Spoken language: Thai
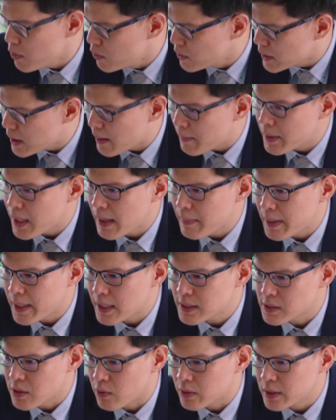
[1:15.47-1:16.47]
เด็ดขาด
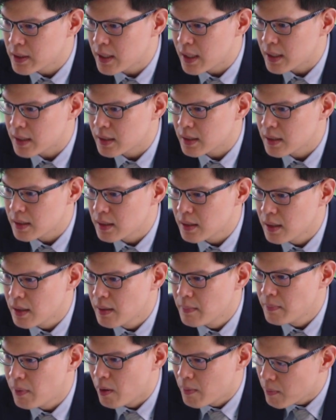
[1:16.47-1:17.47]
เลย เพราะว่า
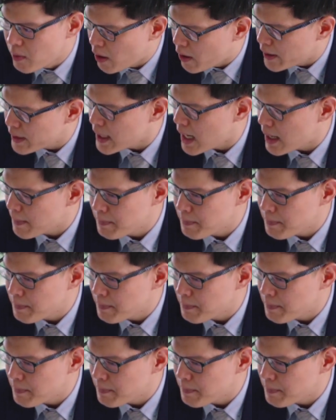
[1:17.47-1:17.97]
นิ่งไว้ก่อน